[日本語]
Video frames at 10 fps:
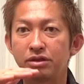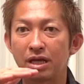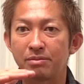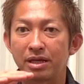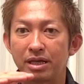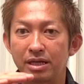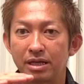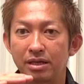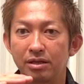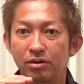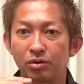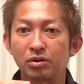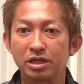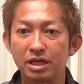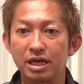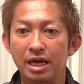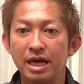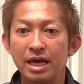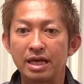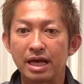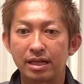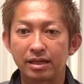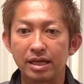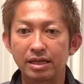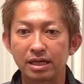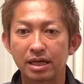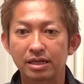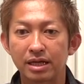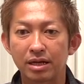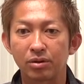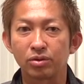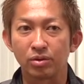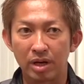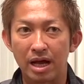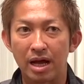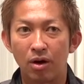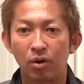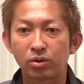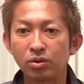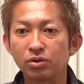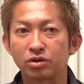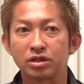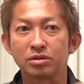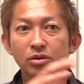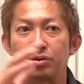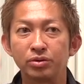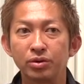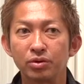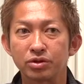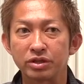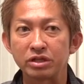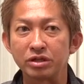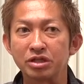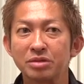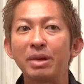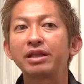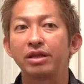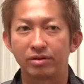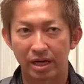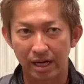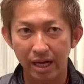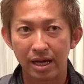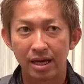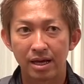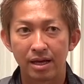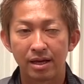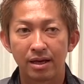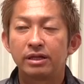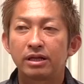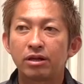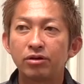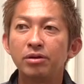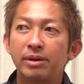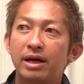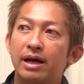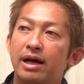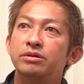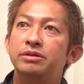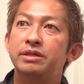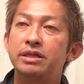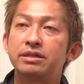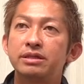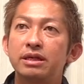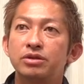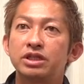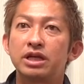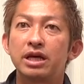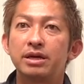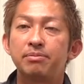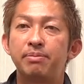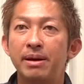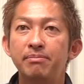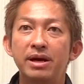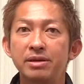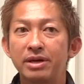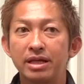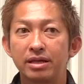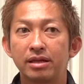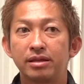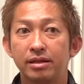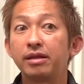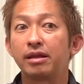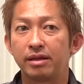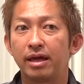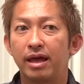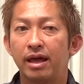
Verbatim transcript: 代までの時にやっていただきたいことが、ほとんどゴルフのスイングに詰まってるからね。例えば、全然試合バンバン今出て、出てて、